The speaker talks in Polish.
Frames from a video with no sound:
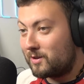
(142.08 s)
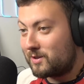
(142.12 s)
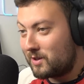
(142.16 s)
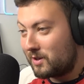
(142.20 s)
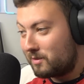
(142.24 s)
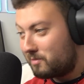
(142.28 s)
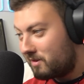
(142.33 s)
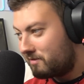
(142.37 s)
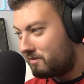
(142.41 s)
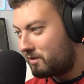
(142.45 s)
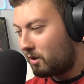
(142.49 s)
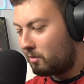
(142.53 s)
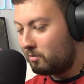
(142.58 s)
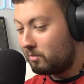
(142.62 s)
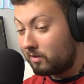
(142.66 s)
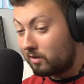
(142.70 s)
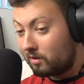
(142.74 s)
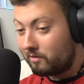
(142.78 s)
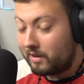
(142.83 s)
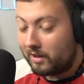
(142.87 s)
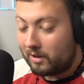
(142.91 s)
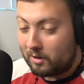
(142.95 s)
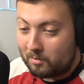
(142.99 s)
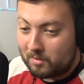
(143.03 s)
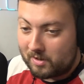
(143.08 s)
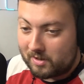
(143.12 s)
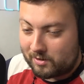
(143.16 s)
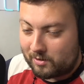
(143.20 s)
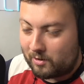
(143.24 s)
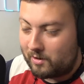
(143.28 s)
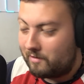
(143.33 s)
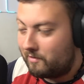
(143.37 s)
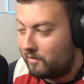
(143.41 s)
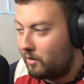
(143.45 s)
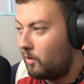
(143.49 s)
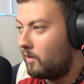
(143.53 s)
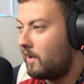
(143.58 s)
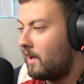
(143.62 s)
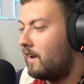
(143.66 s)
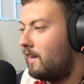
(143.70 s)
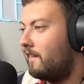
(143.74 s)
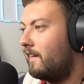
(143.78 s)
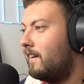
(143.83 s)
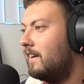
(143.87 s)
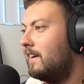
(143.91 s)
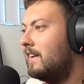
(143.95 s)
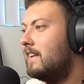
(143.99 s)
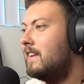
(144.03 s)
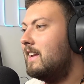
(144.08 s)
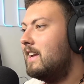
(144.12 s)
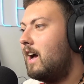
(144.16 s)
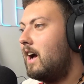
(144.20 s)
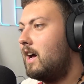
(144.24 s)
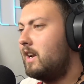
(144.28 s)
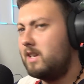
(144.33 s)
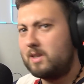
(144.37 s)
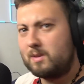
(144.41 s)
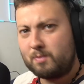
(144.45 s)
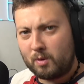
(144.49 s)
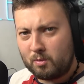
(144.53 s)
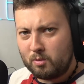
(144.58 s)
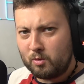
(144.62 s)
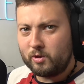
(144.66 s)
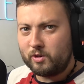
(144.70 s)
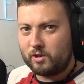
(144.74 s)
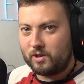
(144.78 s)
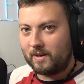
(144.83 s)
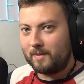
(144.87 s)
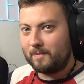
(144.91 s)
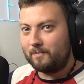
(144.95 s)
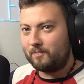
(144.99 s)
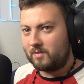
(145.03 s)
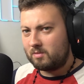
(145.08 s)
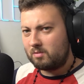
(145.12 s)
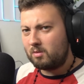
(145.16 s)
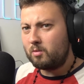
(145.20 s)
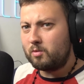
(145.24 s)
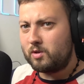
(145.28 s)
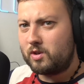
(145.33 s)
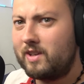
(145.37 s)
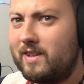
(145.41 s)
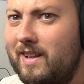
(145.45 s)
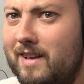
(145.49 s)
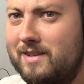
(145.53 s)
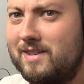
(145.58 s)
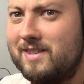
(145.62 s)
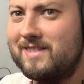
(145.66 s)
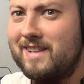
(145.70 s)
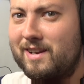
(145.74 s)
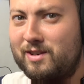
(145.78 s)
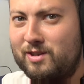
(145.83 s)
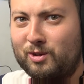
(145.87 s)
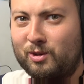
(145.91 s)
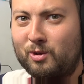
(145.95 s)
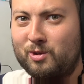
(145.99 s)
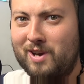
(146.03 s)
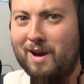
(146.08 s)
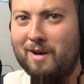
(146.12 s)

osoby w domu, to wiadomo, jest to niewykonalne. Ale spróbujcie, spróbujcie i dajcie znać, czy to